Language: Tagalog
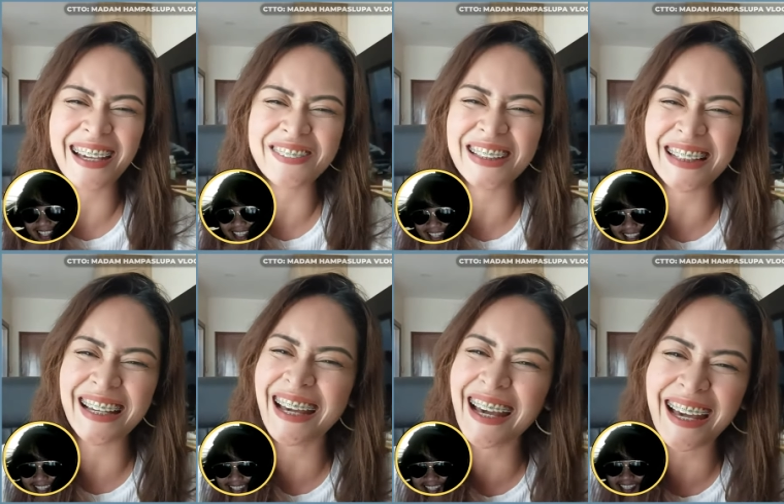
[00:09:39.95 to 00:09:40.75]

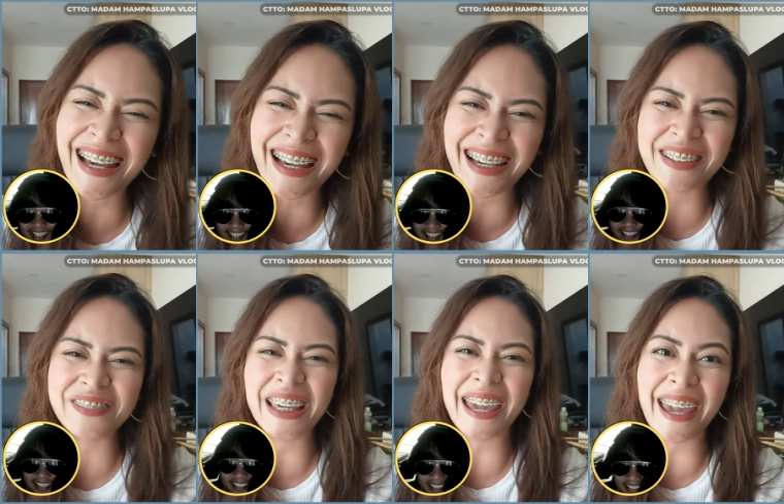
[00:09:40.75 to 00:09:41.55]
madam.
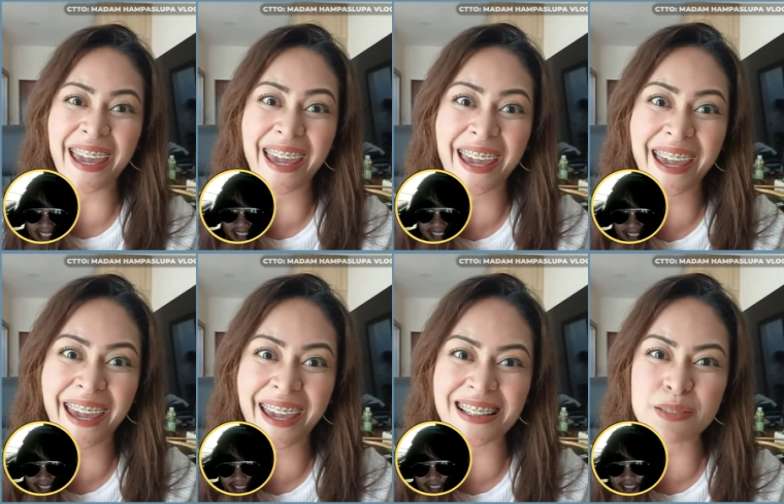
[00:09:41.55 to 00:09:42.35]

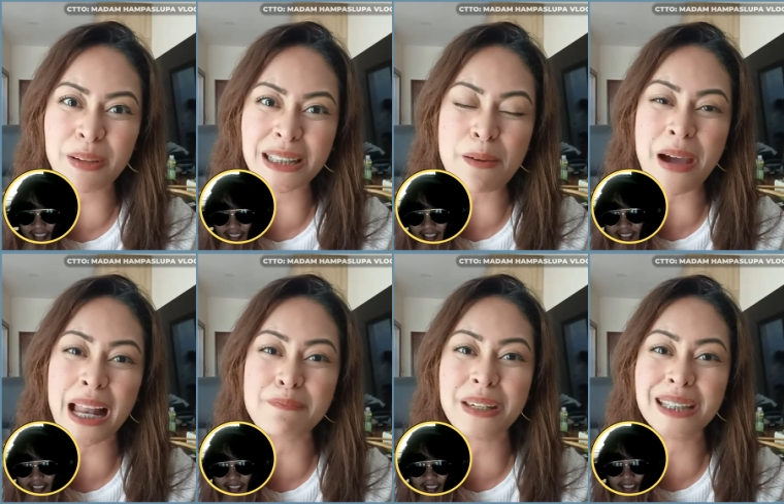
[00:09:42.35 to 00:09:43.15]
Yes, madam
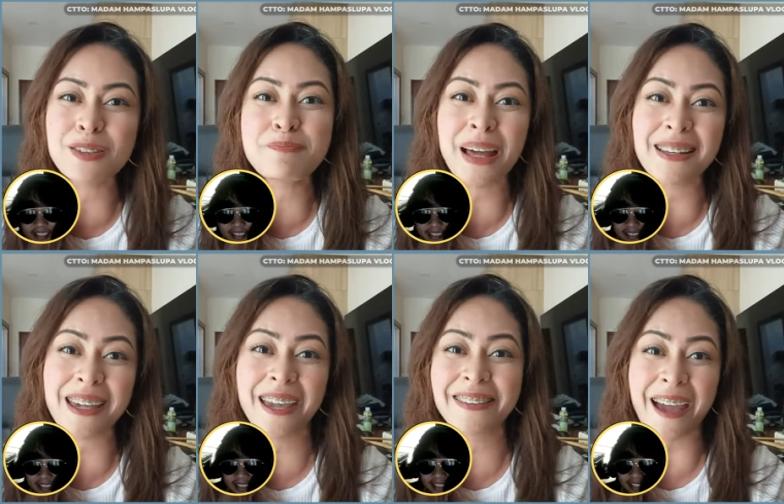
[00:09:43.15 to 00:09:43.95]
Albinong
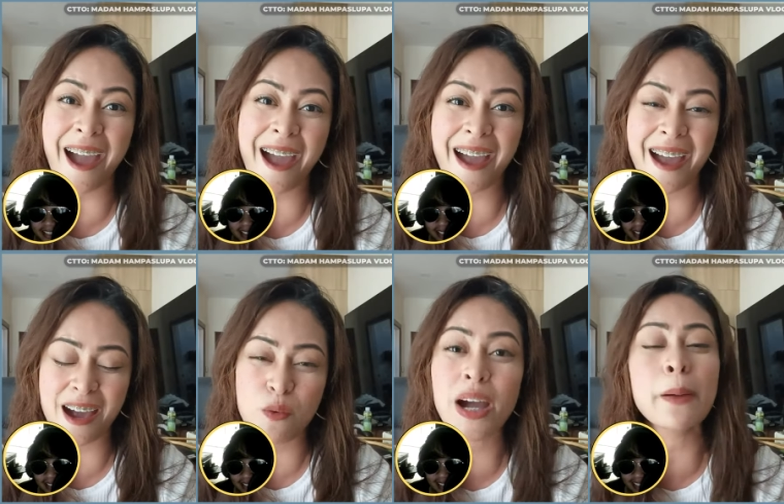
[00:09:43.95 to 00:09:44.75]
Baliena.
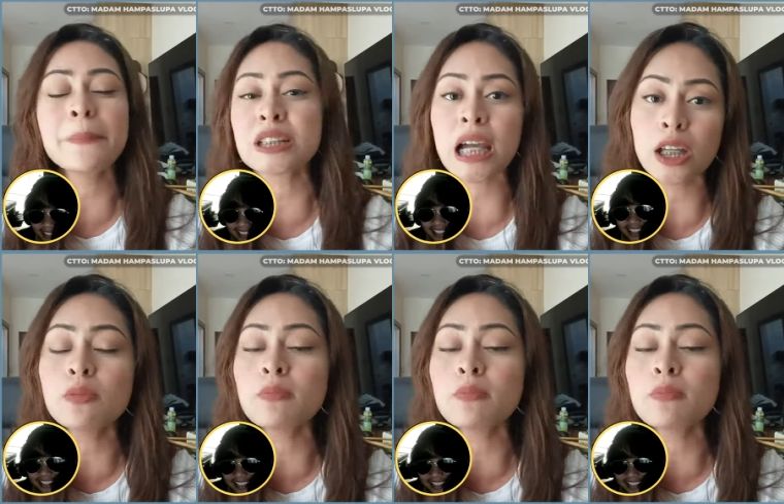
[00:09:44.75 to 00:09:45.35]
Huwag ka masyado